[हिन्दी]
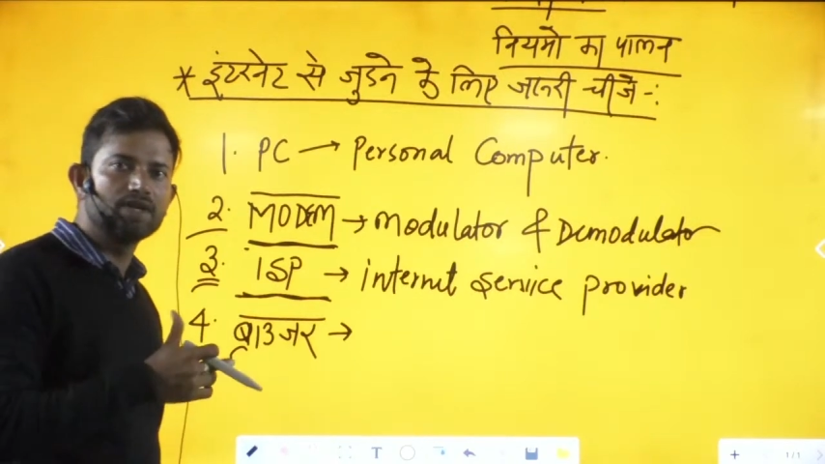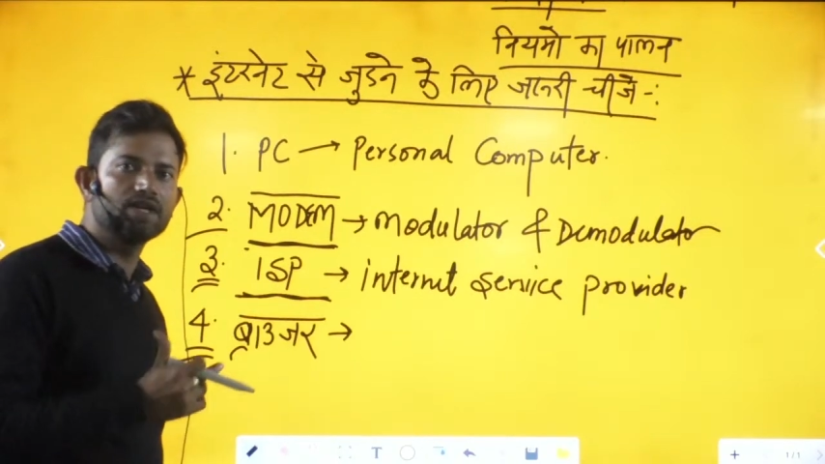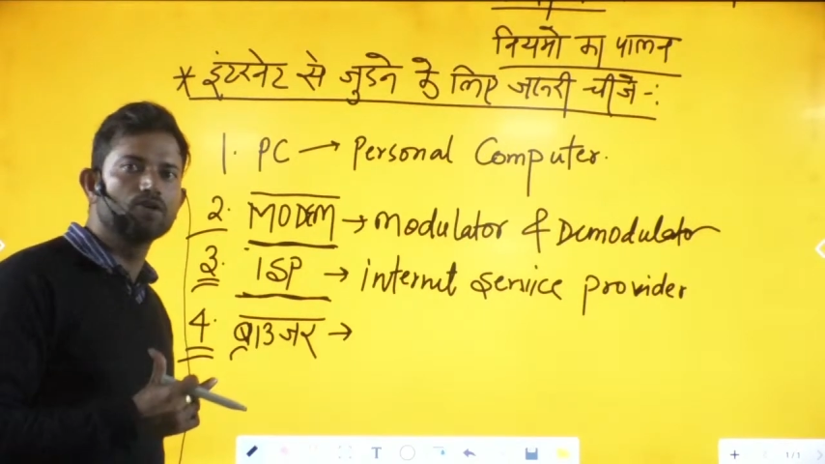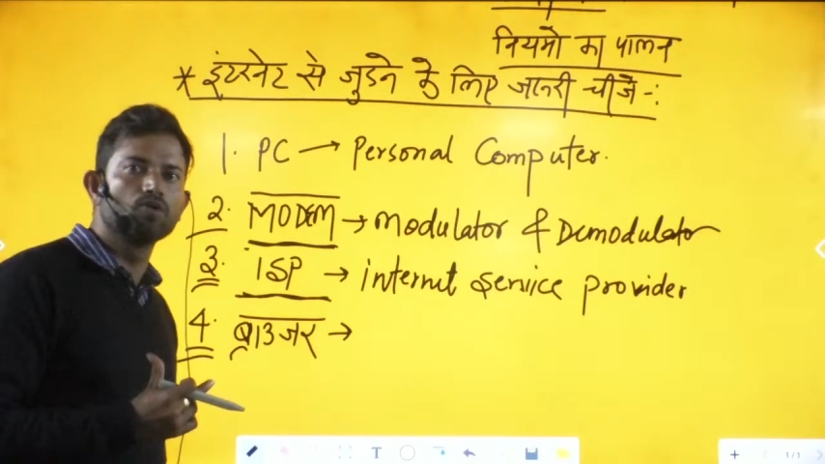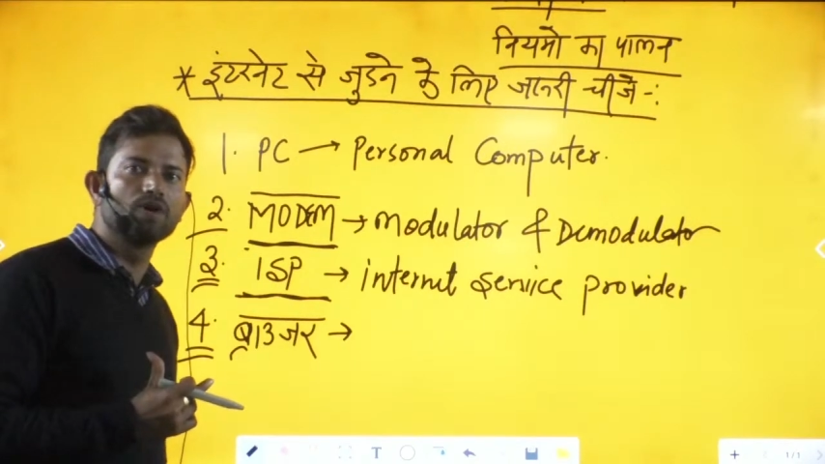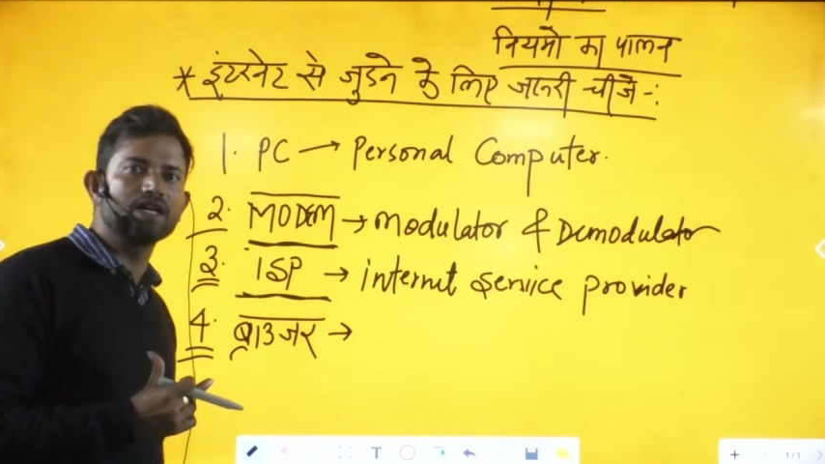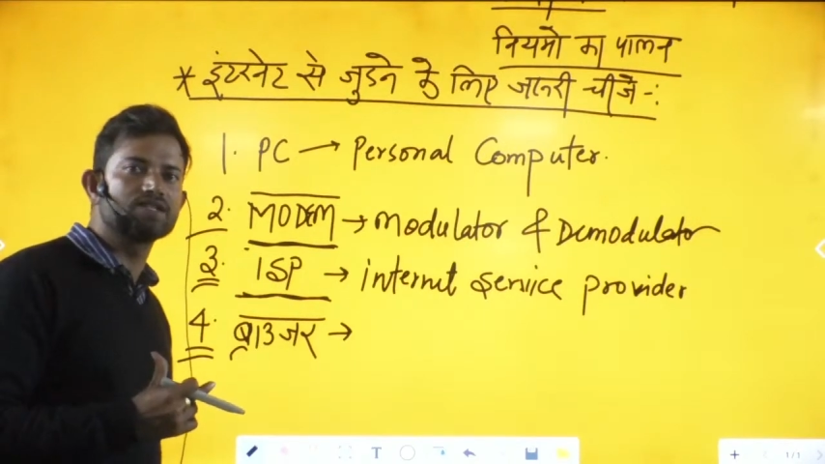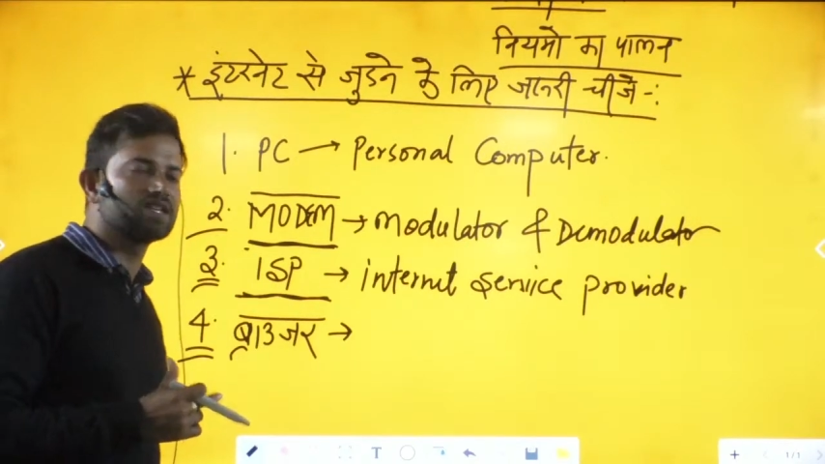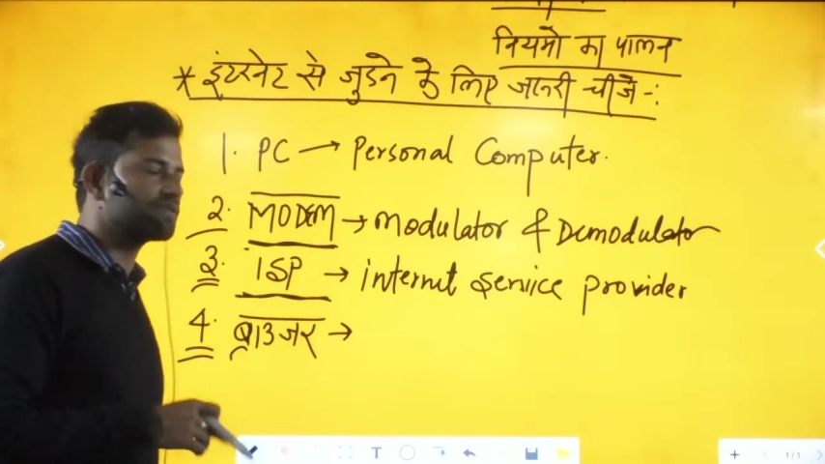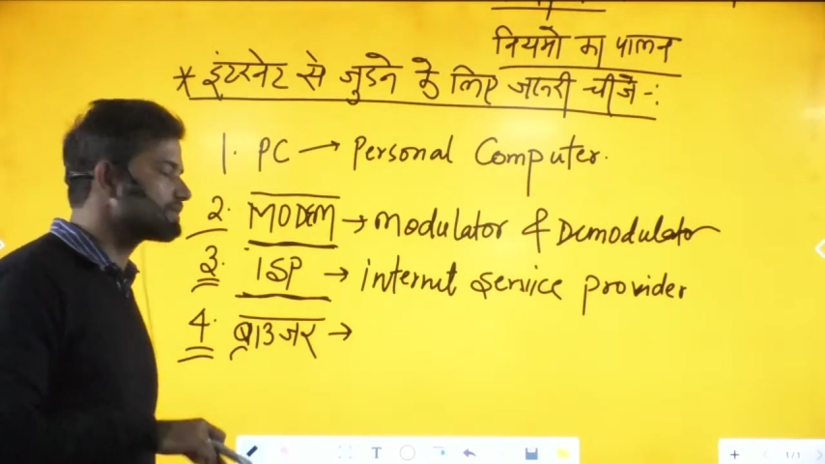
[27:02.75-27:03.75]
भी गूगल
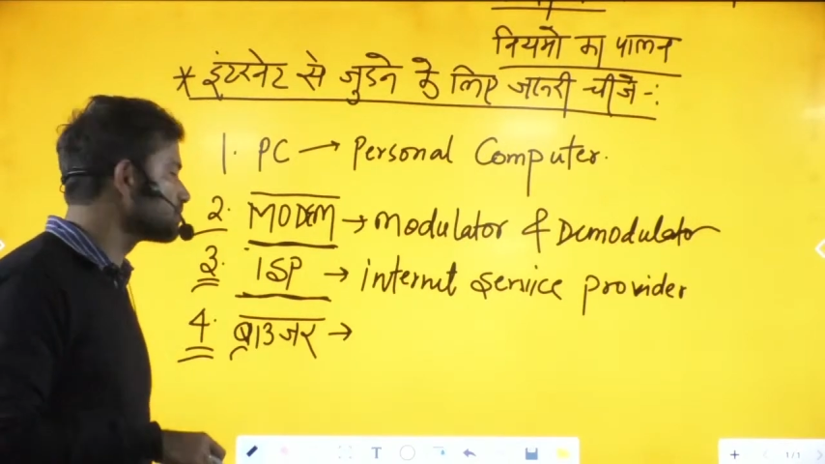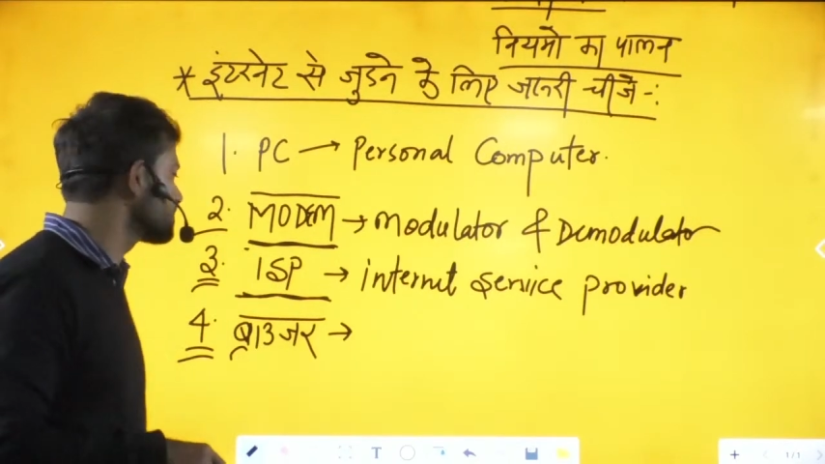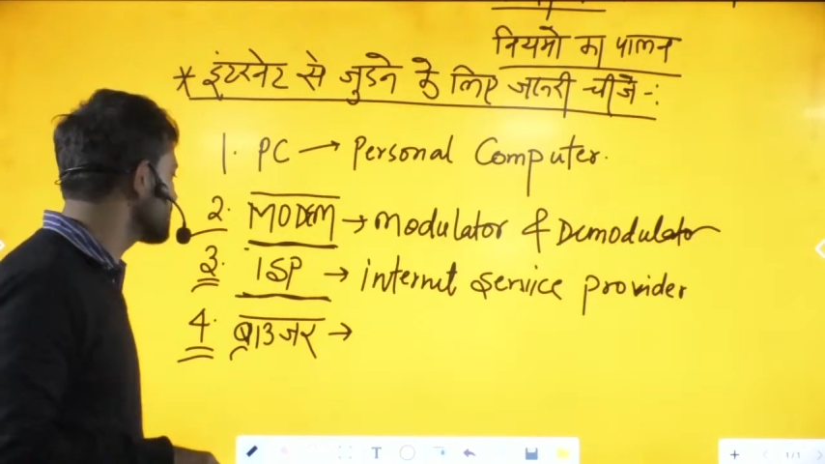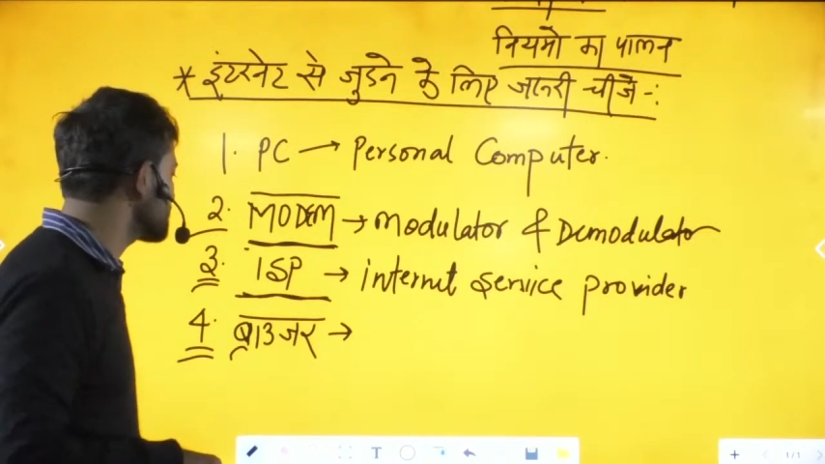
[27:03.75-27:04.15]
सिर्फ गूगल